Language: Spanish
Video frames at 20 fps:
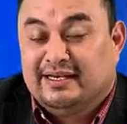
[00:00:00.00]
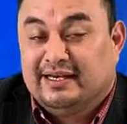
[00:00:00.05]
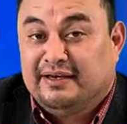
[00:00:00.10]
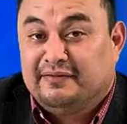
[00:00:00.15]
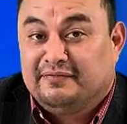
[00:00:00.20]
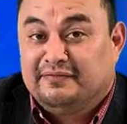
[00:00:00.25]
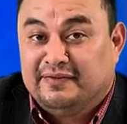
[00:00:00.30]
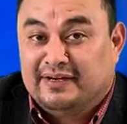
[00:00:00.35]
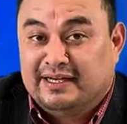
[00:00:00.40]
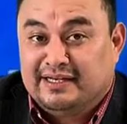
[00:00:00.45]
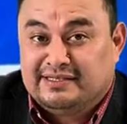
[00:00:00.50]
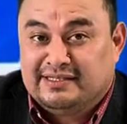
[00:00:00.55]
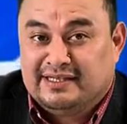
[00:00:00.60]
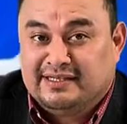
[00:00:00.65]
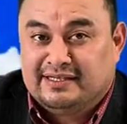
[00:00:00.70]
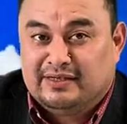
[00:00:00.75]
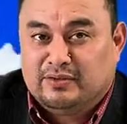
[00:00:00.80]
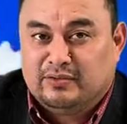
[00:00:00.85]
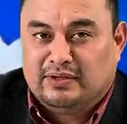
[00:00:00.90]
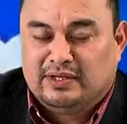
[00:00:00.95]
en Francia
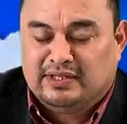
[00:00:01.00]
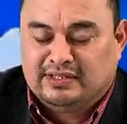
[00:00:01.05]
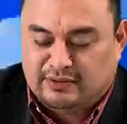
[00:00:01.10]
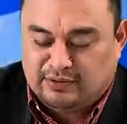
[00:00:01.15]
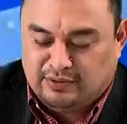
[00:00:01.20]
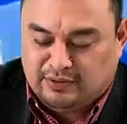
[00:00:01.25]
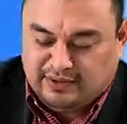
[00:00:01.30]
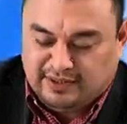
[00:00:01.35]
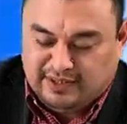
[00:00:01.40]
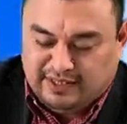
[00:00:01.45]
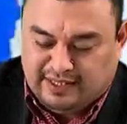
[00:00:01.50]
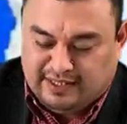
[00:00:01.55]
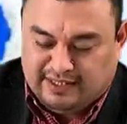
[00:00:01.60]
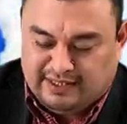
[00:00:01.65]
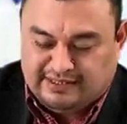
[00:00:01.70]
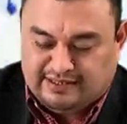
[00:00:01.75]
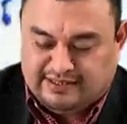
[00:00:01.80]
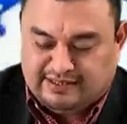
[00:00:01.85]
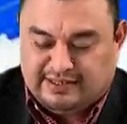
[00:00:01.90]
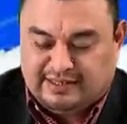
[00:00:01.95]
según las
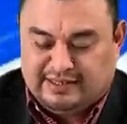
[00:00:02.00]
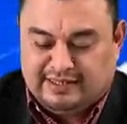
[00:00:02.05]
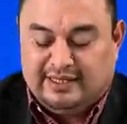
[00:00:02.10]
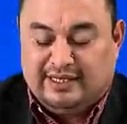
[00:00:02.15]
autoridades.